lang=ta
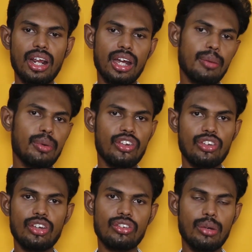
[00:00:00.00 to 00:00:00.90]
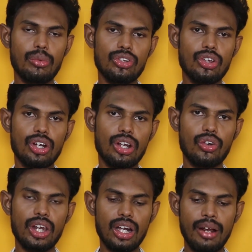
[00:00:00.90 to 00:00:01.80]
நிறைய டைப்பு டெஸ்டிங்கேஷன் நமக்கு வந்து இருக்குது
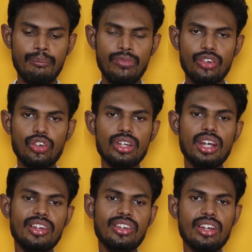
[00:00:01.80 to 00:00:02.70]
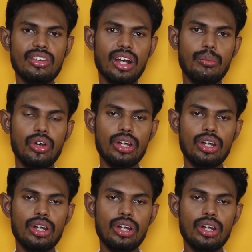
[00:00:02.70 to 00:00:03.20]
ஓகேங்களா ஸோ இந்த டெஸ்டினேஷனை நம்ம